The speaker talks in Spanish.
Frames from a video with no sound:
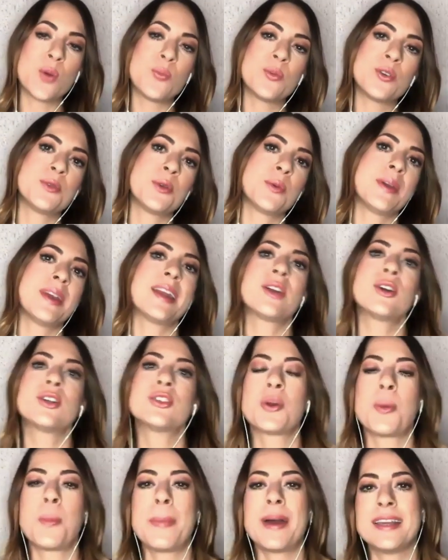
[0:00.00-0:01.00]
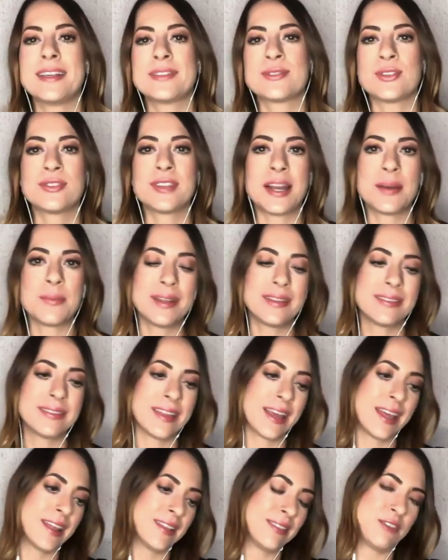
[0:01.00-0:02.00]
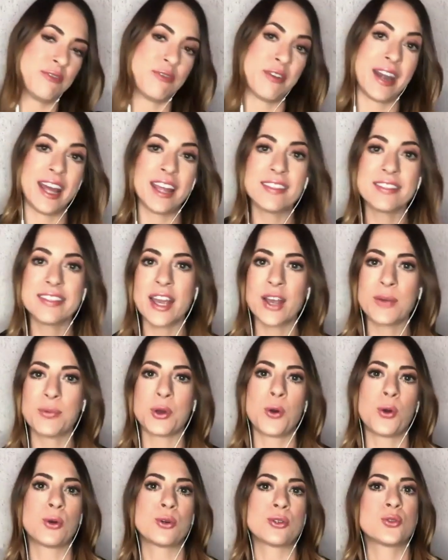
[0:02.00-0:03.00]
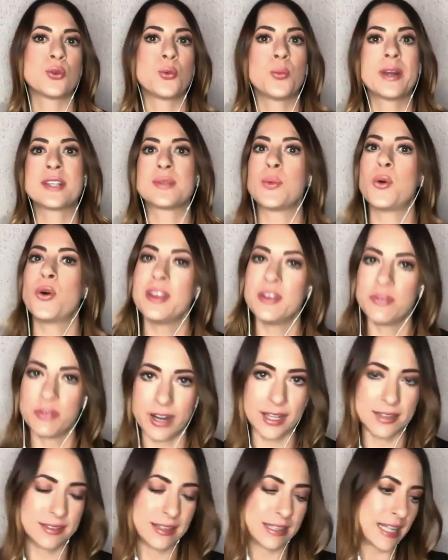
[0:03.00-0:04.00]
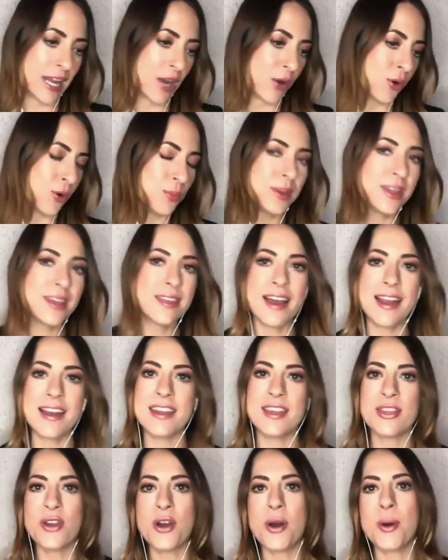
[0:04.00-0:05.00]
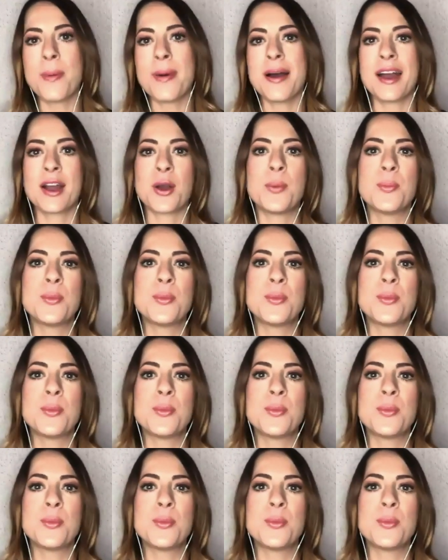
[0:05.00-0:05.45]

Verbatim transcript: ¿Cómo es vivir en otro país totalmente diferente, con costumbres muy diferentes, la comida, el idioma?